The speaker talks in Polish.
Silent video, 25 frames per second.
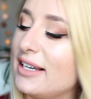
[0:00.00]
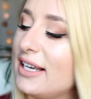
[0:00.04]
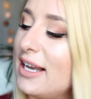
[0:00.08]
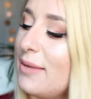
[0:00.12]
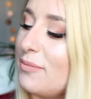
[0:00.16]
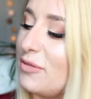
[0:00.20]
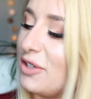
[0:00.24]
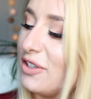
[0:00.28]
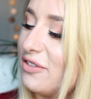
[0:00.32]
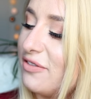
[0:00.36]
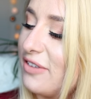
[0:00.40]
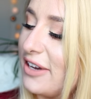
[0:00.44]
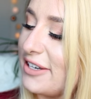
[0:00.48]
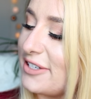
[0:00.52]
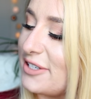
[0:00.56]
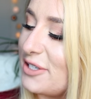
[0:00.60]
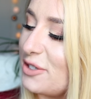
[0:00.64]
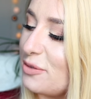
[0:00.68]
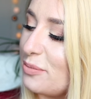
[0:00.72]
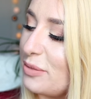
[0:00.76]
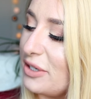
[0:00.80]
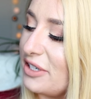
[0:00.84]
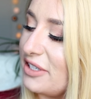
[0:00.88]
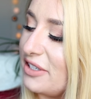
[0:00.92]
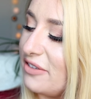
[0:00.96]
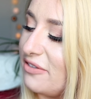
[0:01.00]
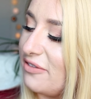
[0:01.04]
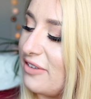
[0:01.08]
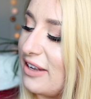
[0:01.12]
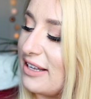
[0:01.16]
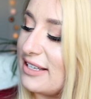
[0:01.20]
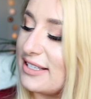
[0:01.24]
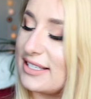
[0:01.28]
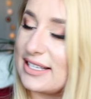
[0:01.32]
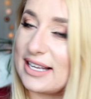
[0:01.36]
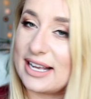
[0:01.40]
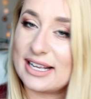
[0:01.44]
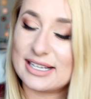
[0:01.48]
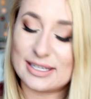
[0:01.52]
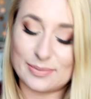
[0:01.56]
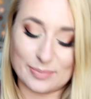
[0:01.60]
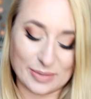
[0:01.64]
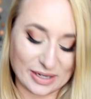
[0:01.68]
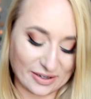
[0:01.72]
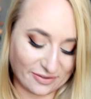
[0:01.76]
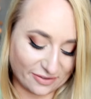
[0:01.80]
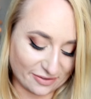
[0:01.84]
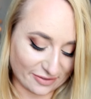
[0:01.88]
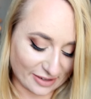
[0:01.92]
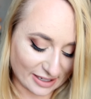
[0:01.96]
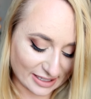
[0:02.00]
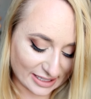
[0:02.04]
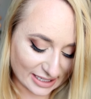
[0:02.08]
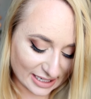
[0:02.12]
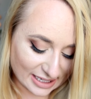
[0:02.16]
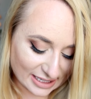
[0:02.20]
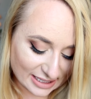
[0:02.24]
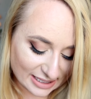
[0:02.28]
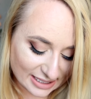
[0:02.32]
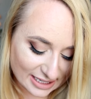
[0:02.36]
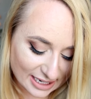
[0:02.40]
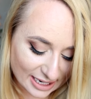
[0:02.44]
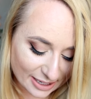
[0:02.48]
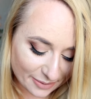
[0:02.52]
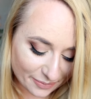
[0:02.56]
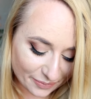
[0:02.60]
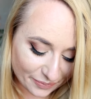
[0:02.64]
Krem do twarzy Super Defense SPF 20,